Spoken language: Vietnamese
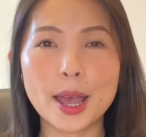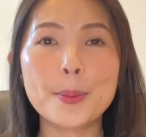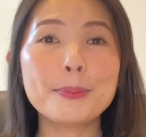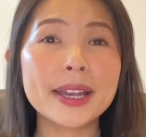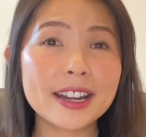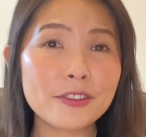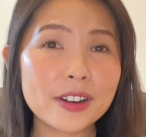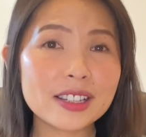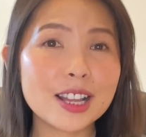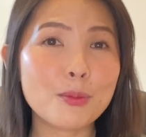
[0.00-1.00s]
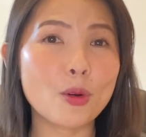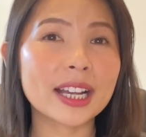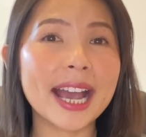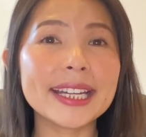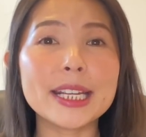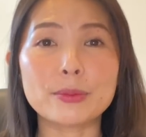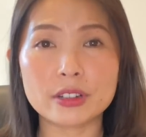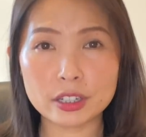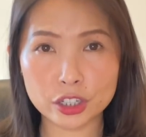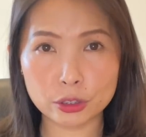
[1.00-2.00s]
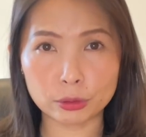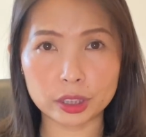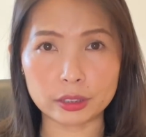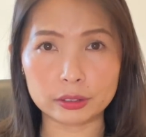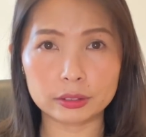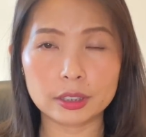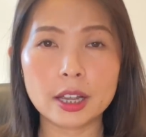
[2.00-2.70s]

Metaverse là một khái niệm rất trừu tượng,